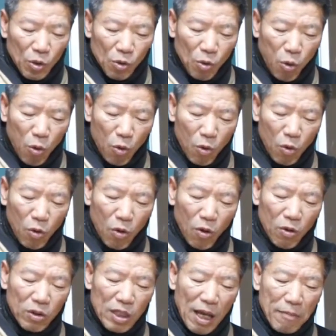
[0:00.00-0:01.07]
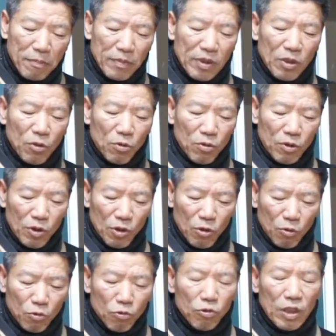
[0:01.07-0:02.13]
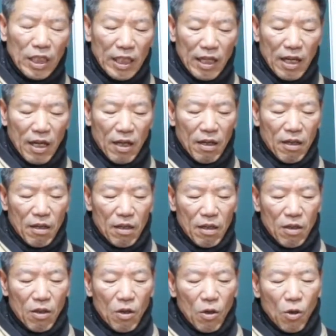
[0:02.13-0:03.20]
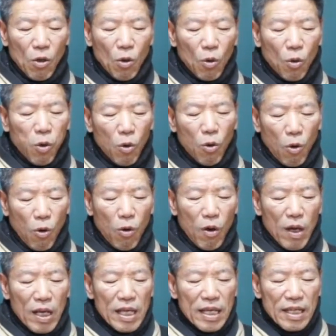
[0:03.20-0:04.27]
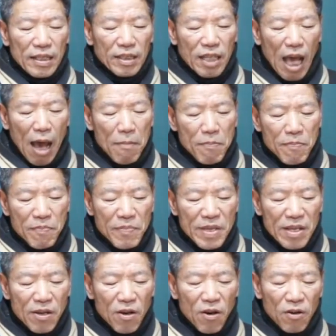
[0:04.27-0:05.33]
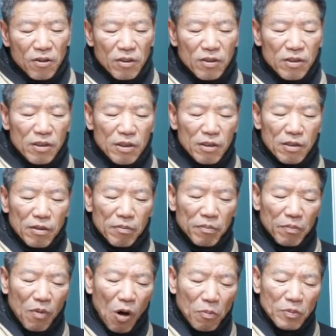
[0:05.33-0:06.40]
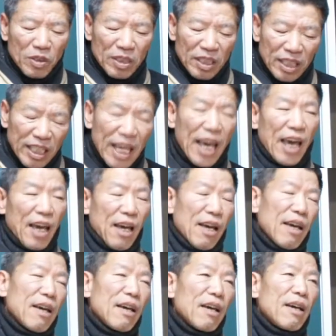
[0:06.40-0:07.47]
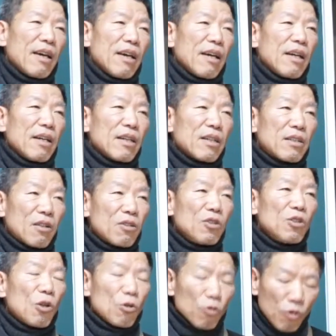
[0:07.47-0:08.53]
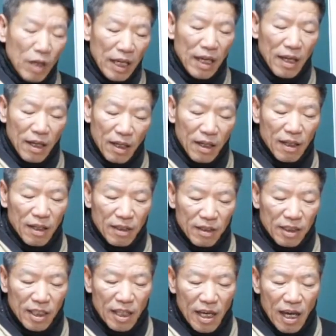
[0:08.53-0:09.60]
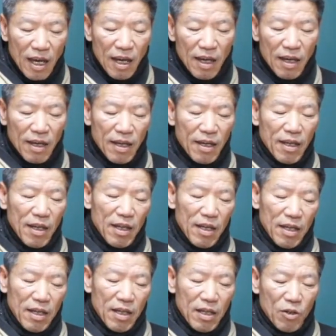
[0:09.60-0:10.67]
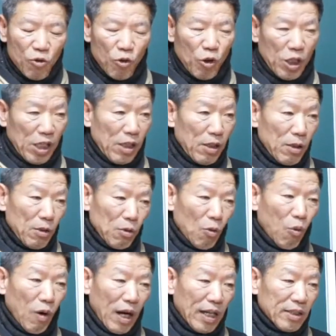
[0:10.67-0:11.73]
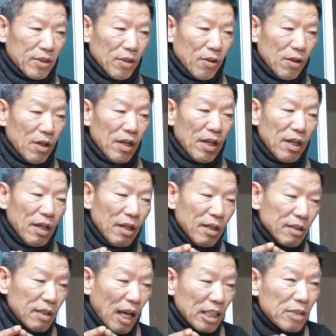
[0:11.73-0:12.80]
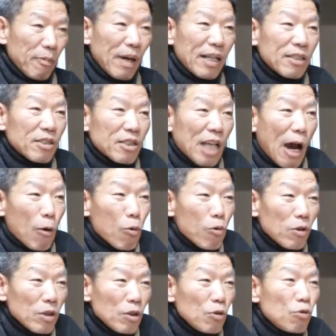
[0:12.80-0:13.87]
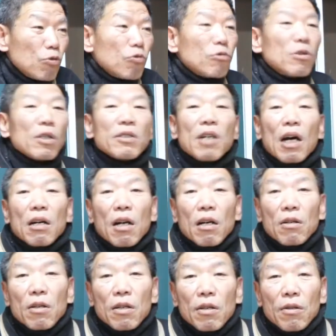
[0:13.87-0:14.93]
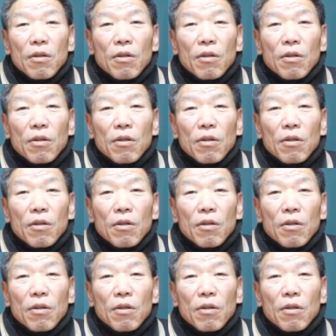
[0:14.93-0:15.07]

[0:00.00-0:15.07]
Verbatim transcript: 돕고 삼 년 연후 기야 홀로 삼 년을 머문 뒤에 그런 연후에 뒤에 귀 돌아갔어요. 다시 말해서 자공은 육 년 상을 한 거예요.